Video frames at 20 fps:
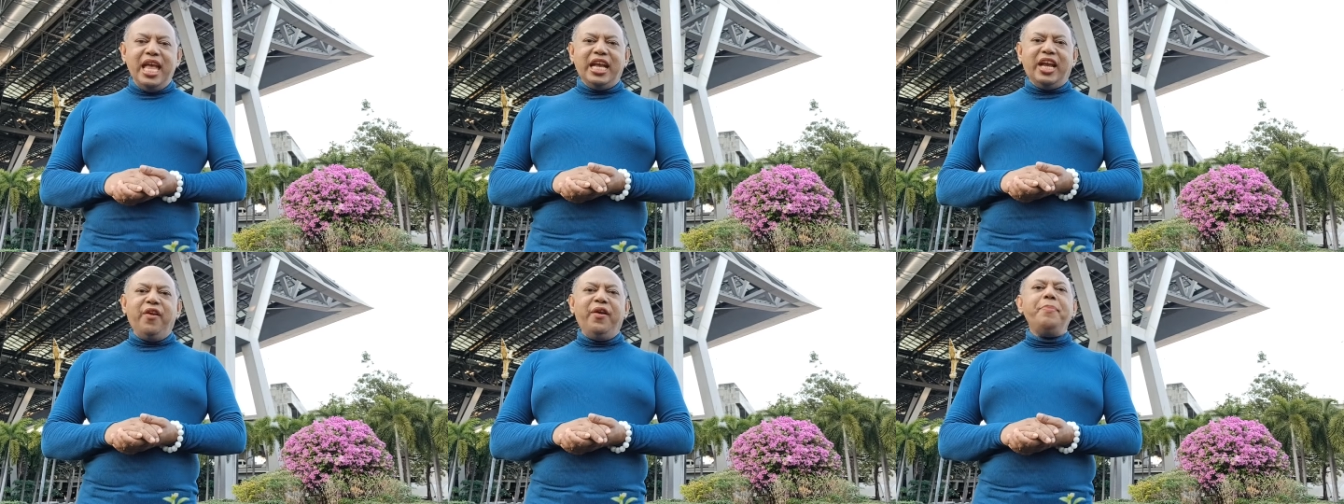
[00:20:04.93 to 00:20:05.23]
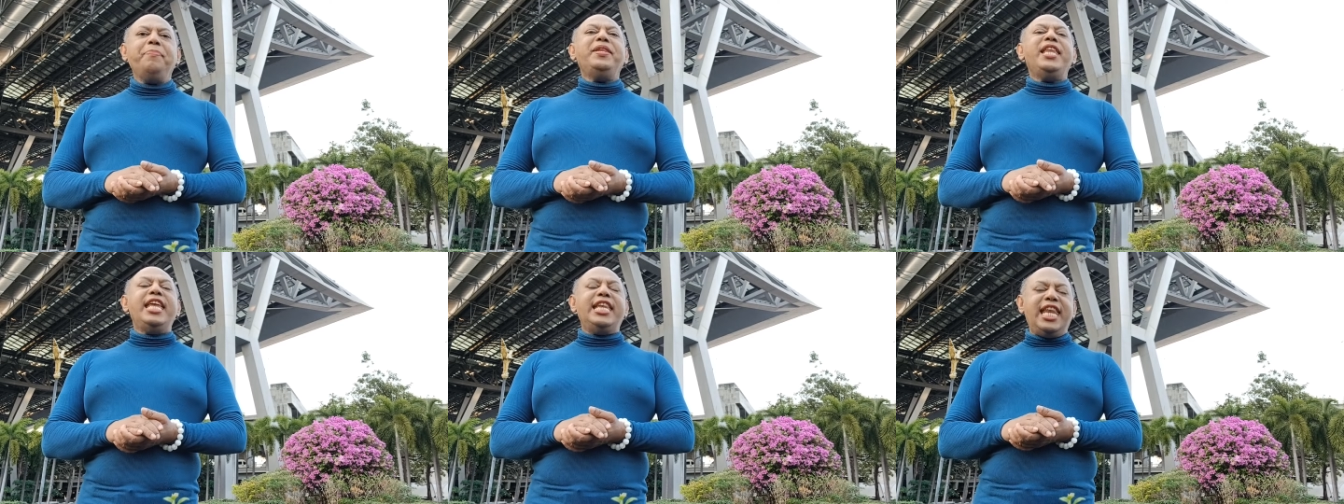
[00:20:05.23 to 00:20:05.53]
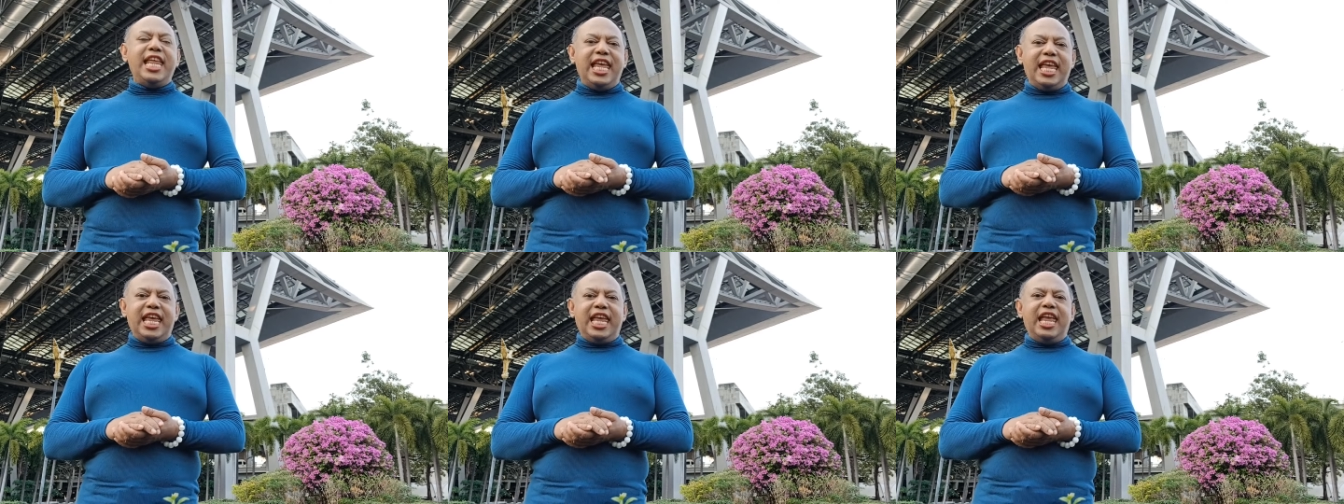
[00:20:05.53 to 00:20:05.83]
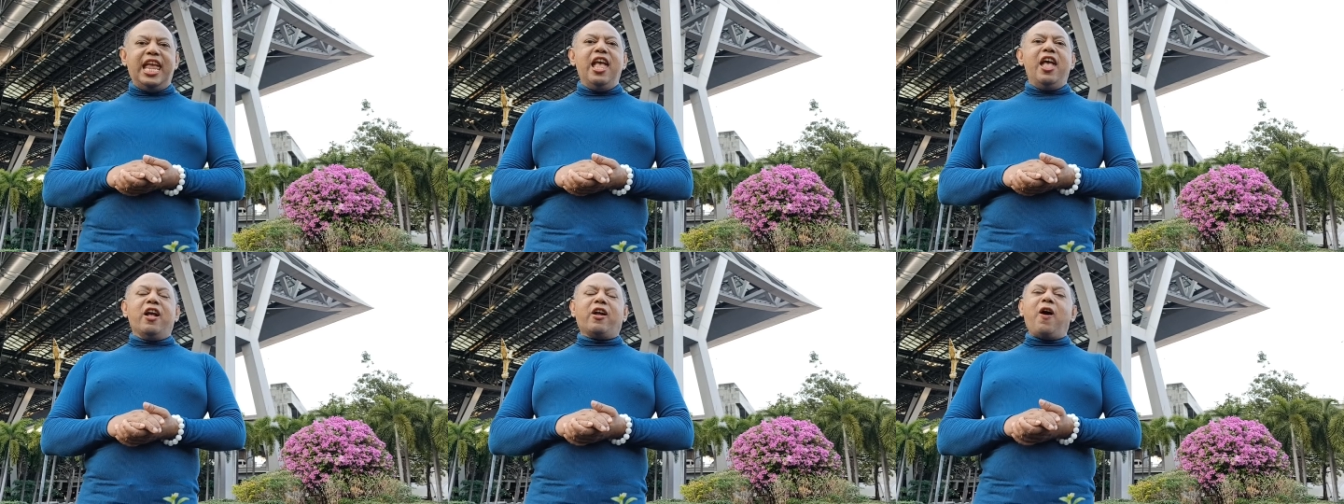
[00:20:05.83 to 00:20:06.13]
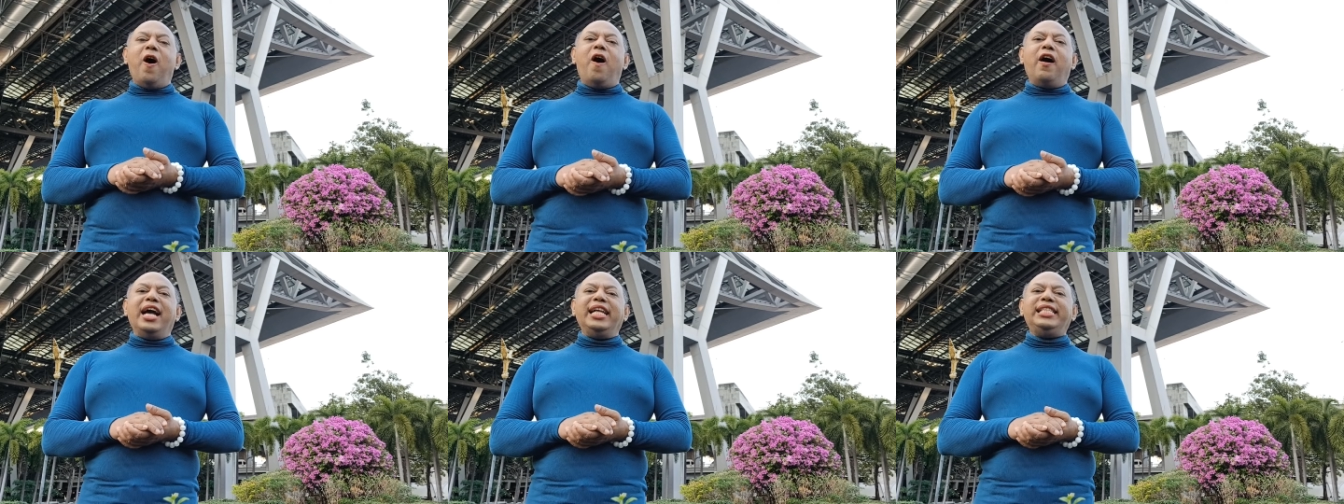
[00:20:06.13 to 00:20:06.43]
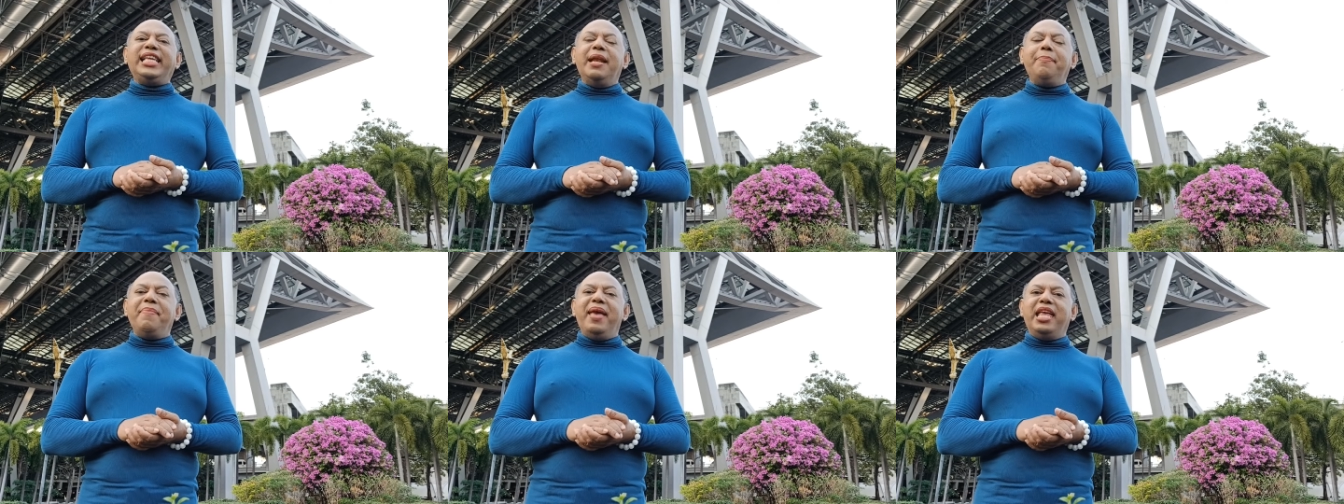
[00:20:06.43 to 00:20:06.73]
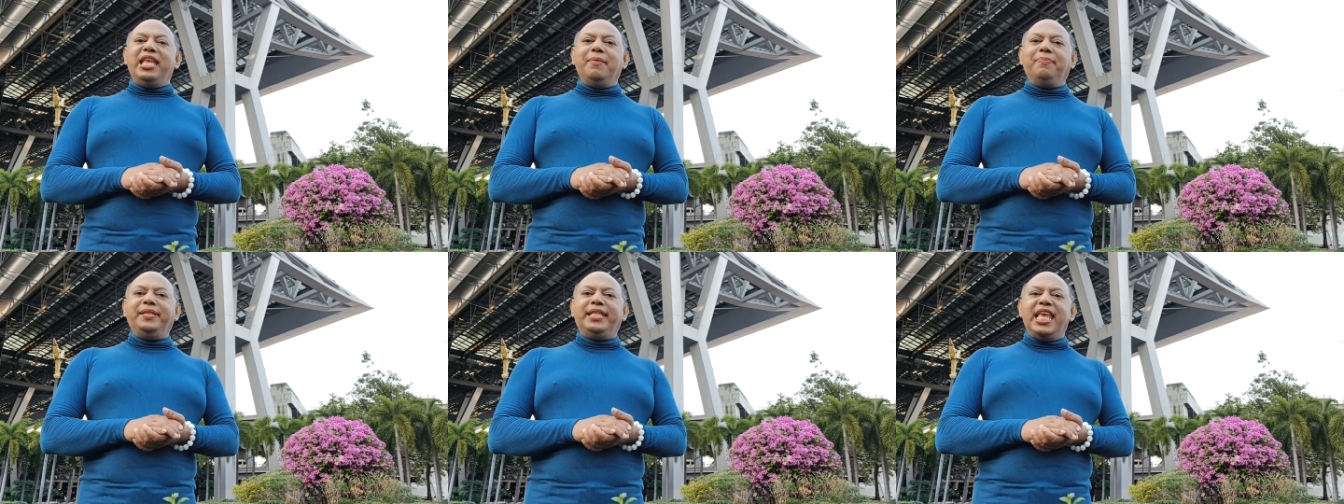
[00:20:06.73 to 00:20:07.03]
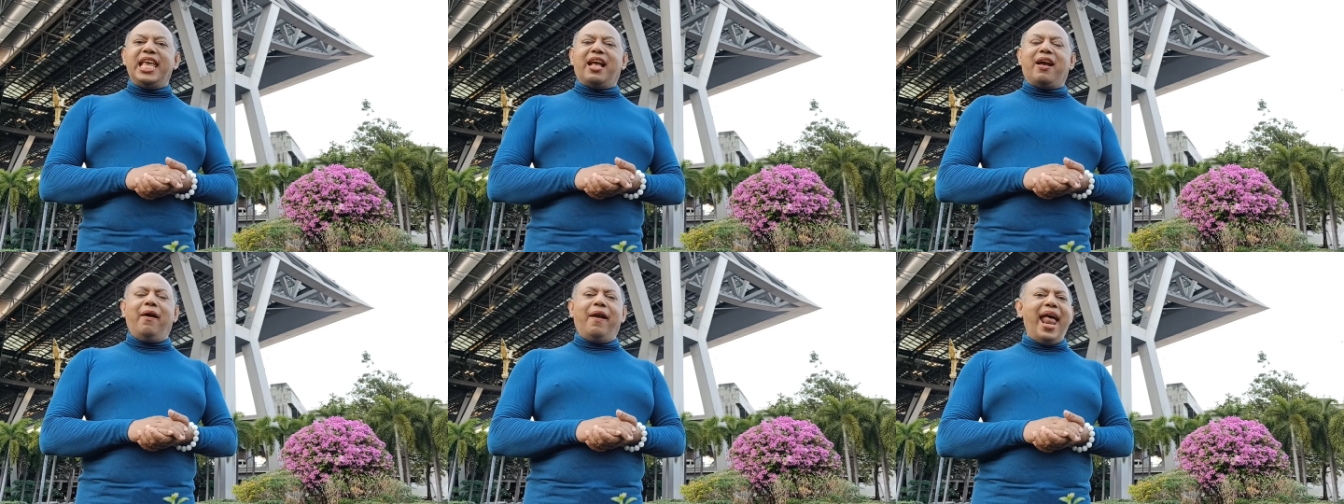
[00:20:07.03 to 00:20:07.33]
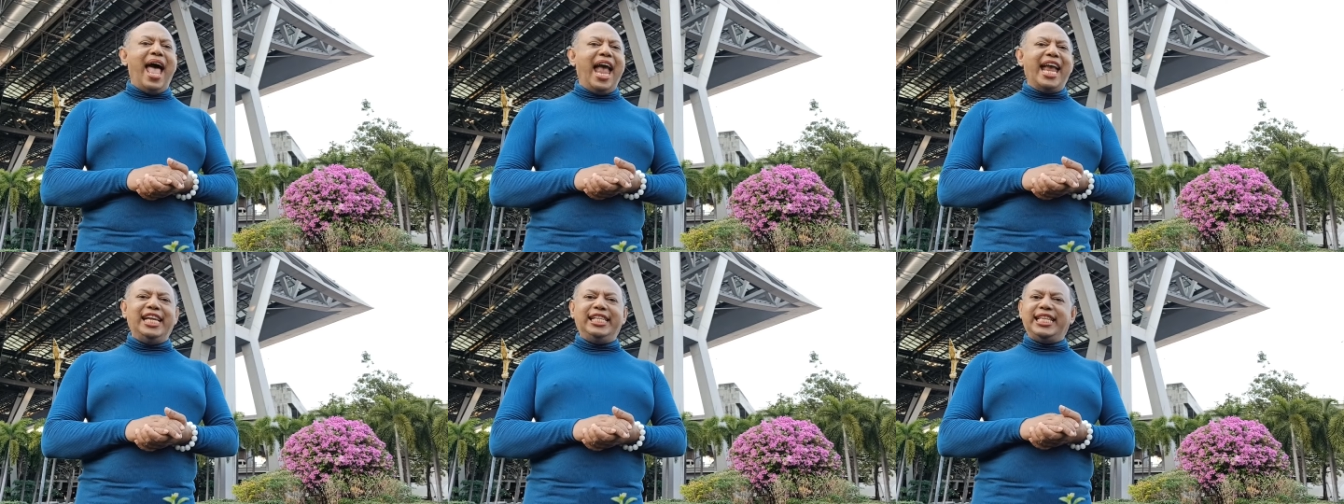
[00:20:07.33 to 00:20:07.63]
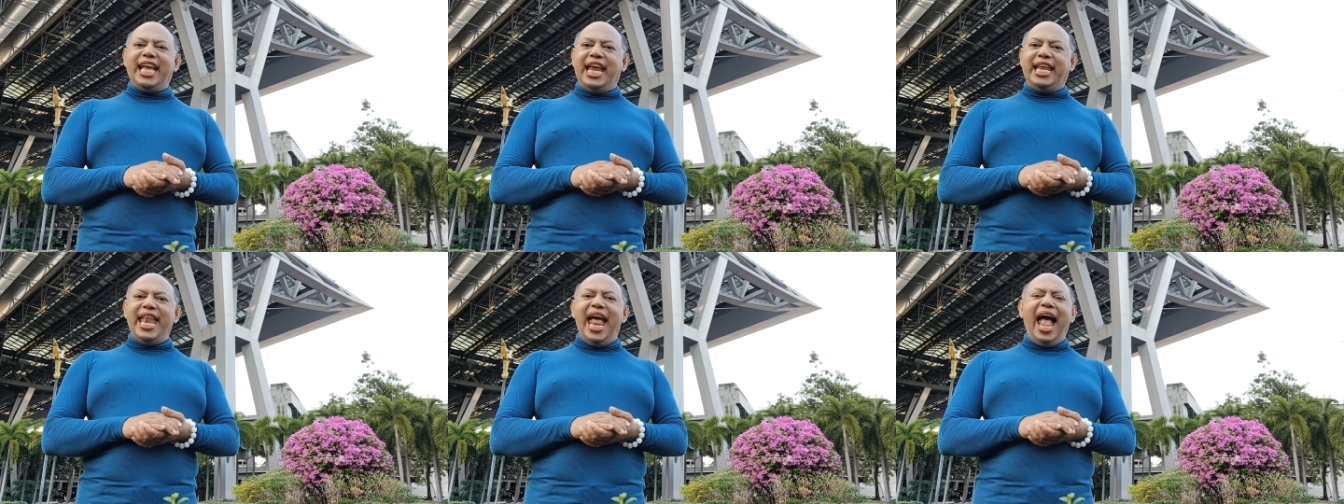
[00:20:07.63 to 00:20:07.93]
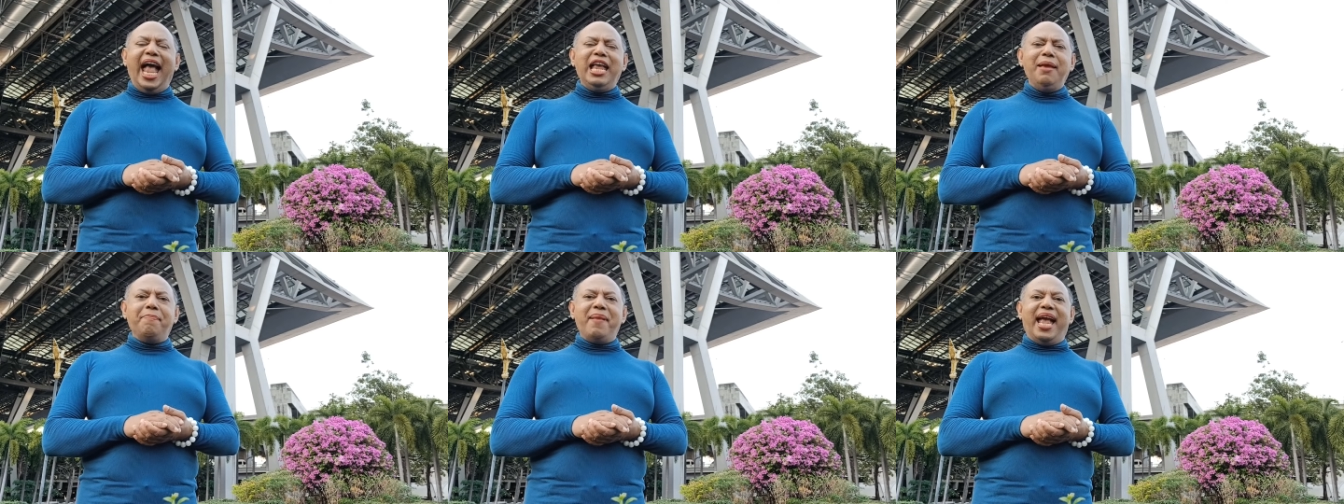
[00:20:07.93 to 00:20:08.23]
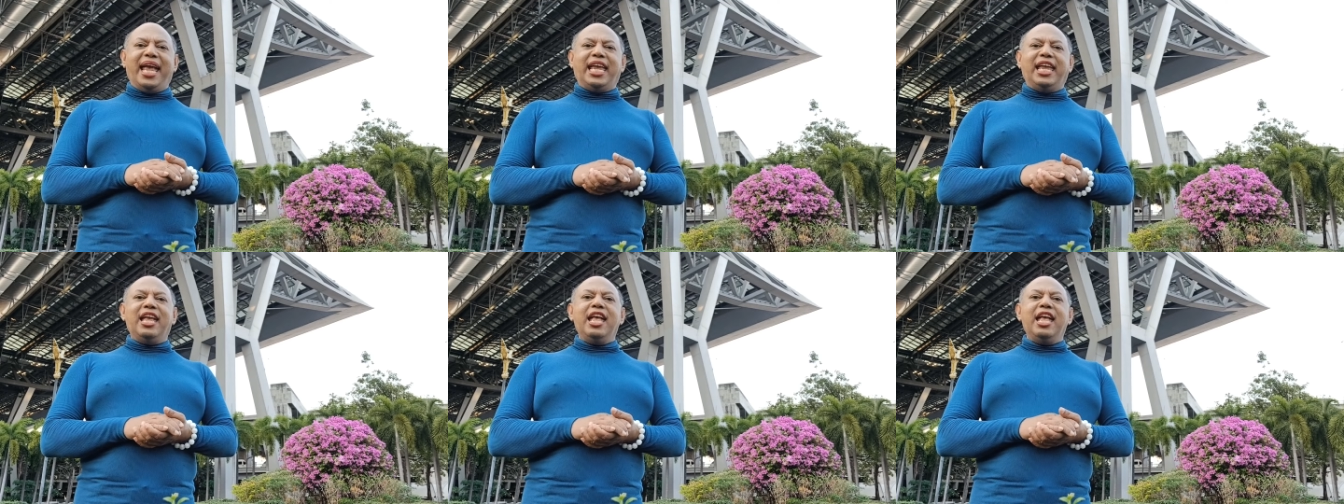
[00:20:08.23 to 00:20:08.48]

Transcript: คลิปดีๆ ของอาจารย์เบย์ยิปซีใครใจได้ใหม่